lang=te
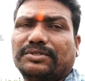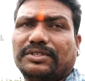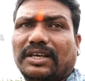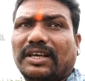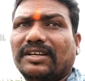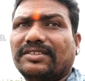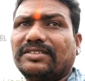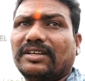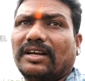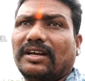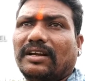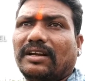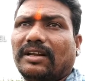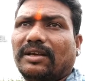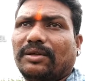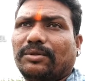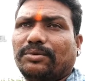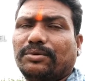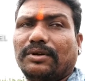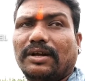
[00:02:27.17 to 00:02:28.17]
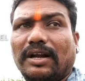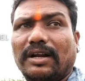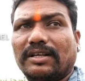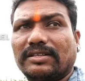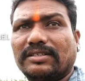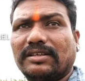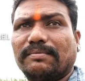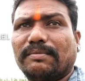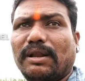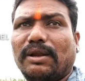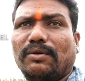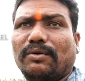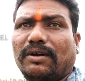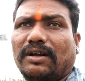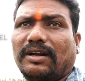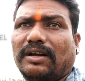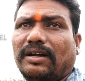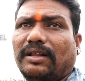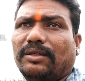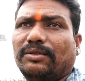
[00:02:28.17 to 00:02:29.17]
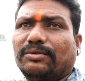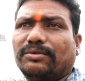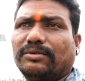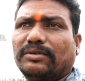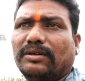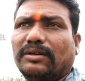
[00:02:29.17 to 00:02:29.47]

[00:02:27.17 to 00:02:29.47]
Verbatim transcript: షేర్ చేయట్లేదు గంట సిమ్మలు నొక్కట్లేదు